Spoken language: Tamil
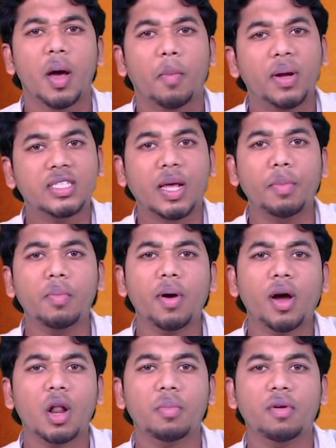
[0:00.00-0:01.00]
பட் சமீப
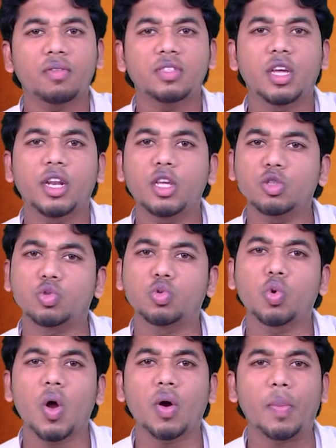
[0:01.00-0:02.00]
காலமாகவே சரி
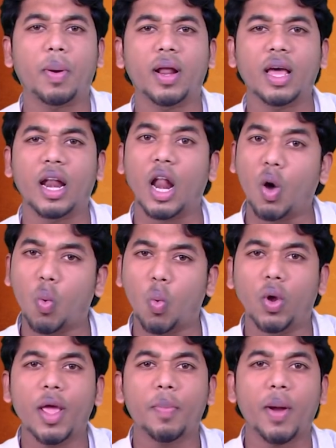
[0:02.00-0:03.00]
சூர்யாவோட படங்கள்லாம்
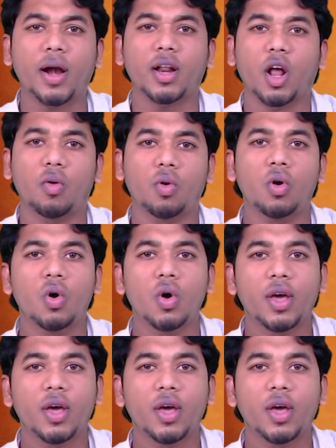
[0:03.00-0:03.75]
ஒரே பேட்டர்னாகவும்